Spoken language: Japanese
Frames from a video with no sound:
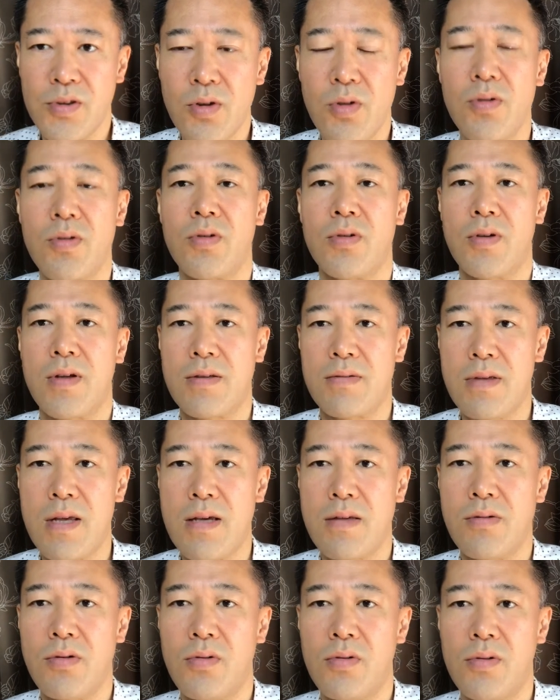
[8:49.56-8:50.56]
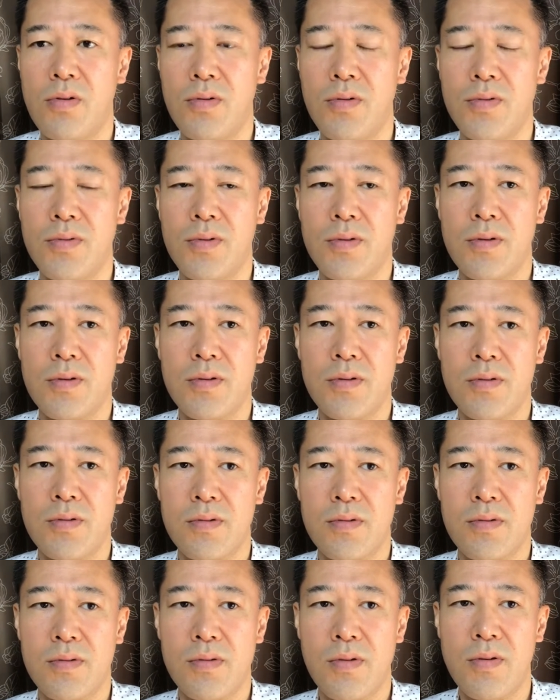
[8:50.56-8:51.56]
いうことですね。そ
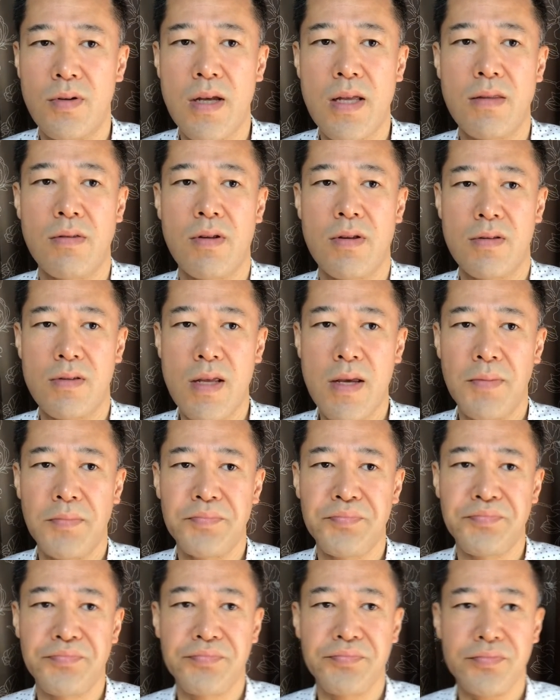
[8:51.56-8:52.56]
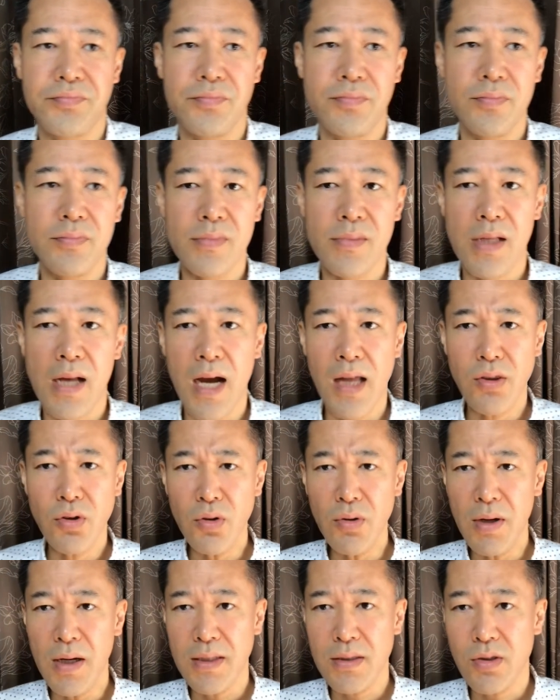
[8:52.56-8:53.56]
の辺ですね。あ
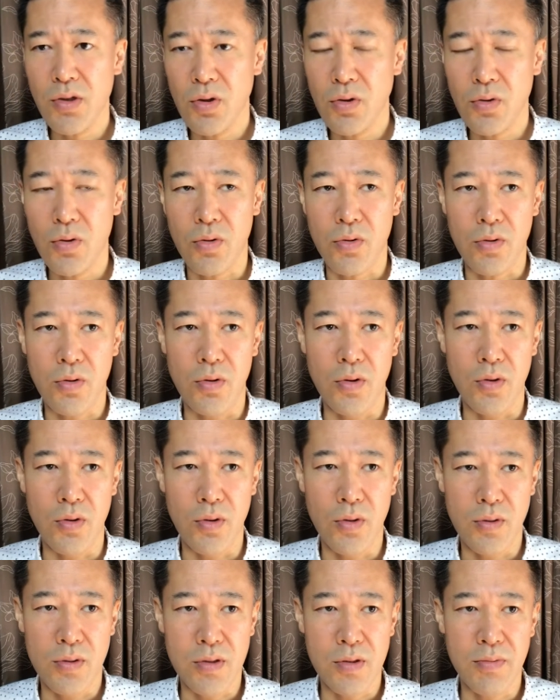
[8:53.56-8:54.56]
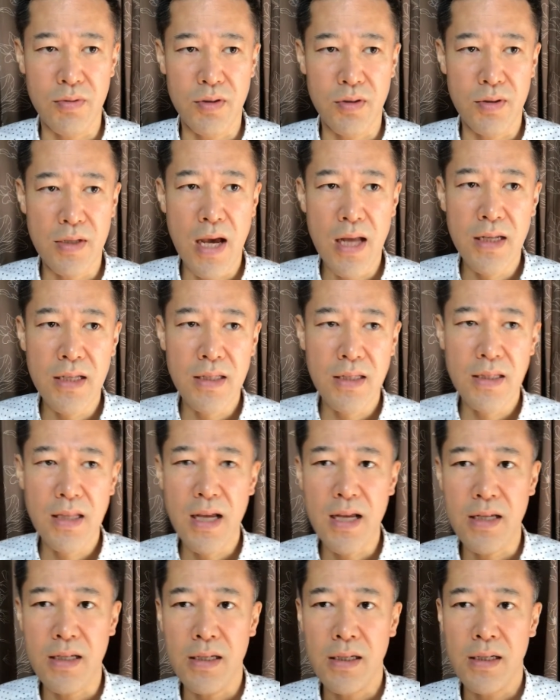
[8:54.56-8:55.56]
とはちょっとこう自分のやり
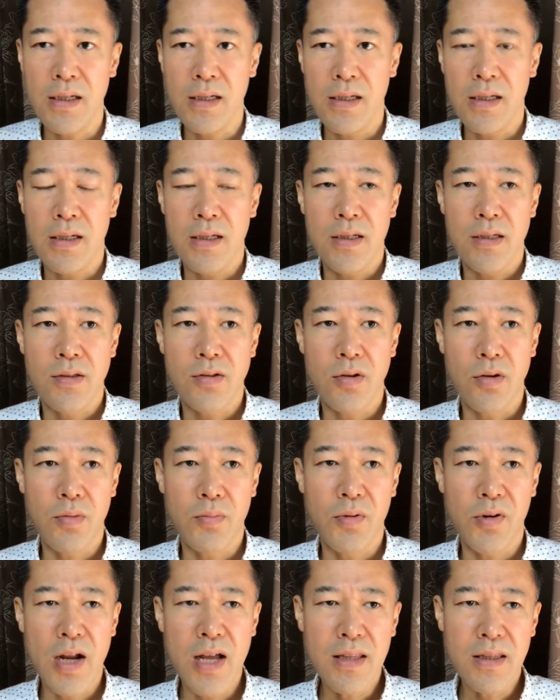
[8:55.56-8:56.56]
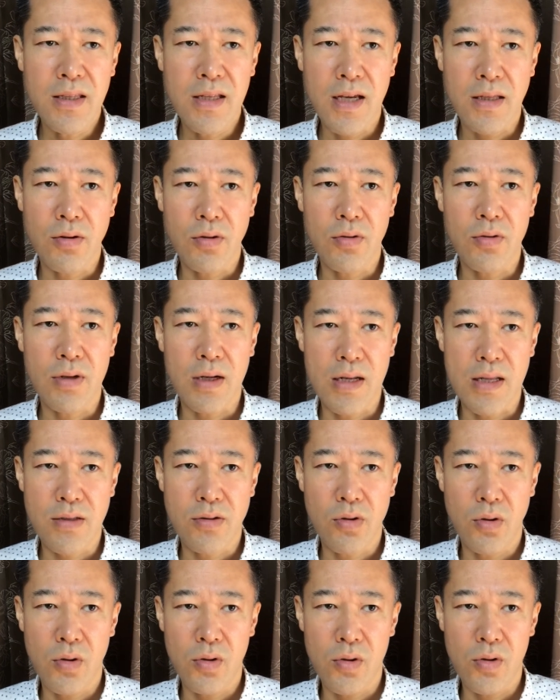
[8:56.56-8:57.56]
たいそのボランティアというかね、
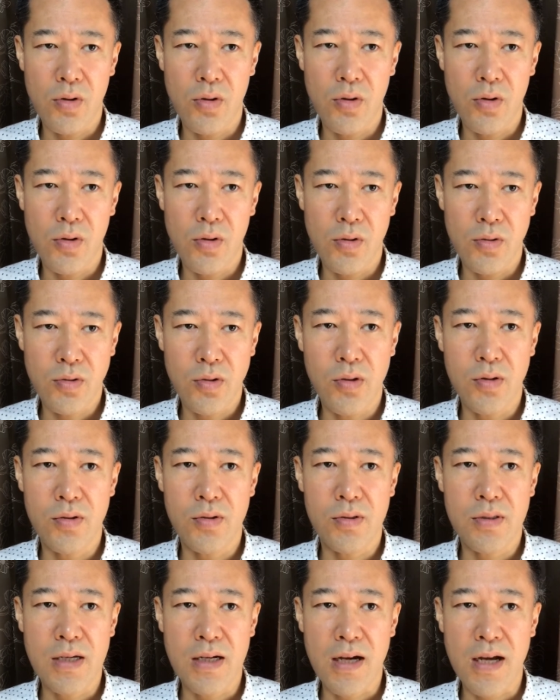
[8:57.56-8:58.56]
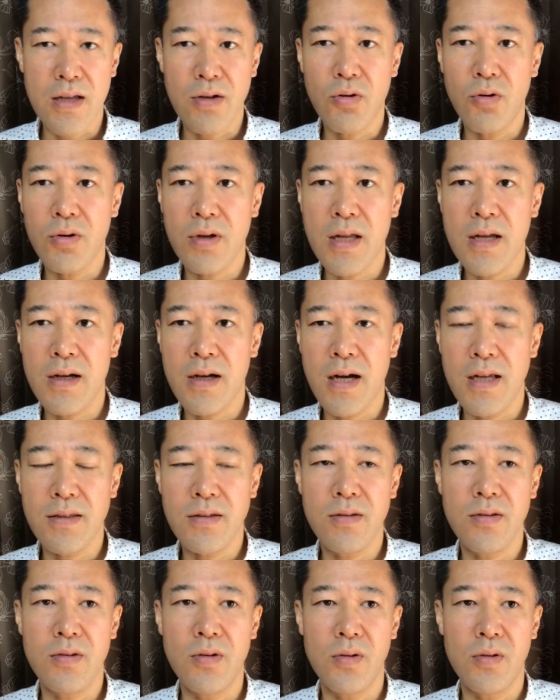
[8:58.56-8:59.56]
そういう社会貢献
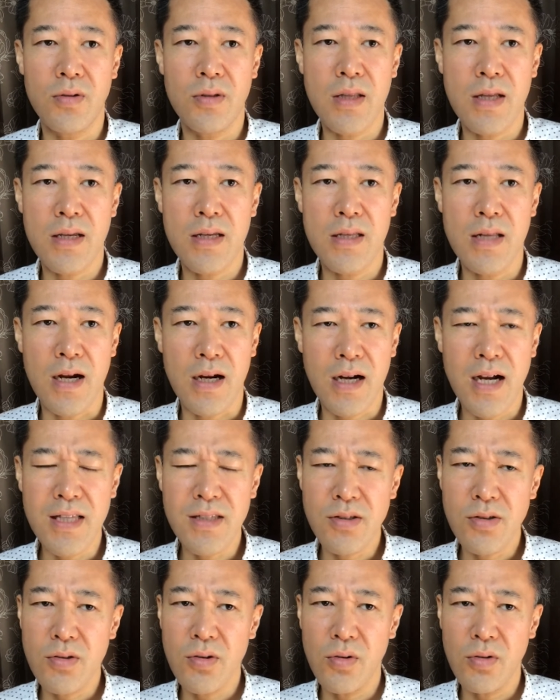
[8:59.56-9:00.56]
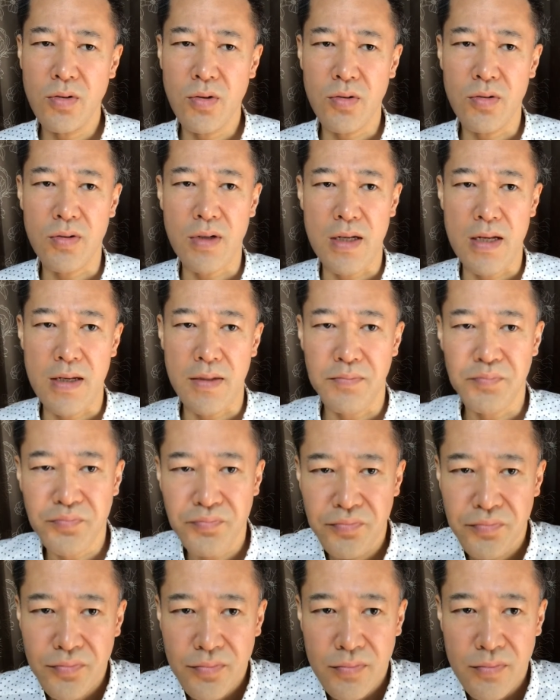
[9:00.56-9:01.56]
活動的な活動というかね、
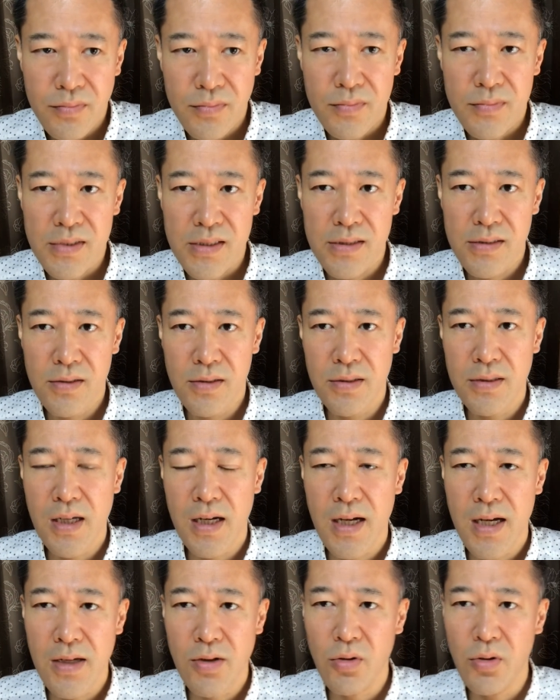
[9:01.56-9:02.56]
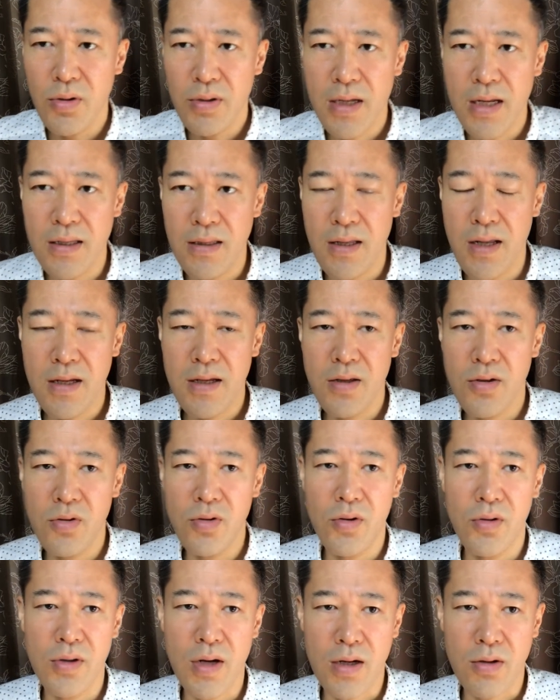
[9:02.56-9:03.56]
社会貢献できる
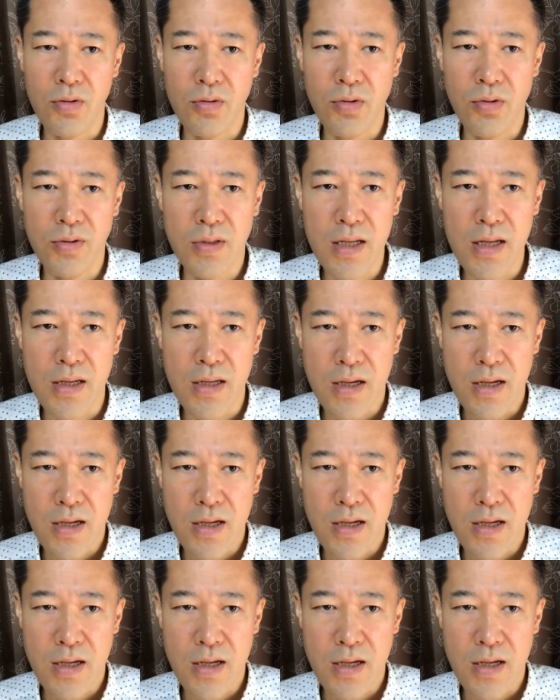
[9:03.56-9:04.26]
ようなことで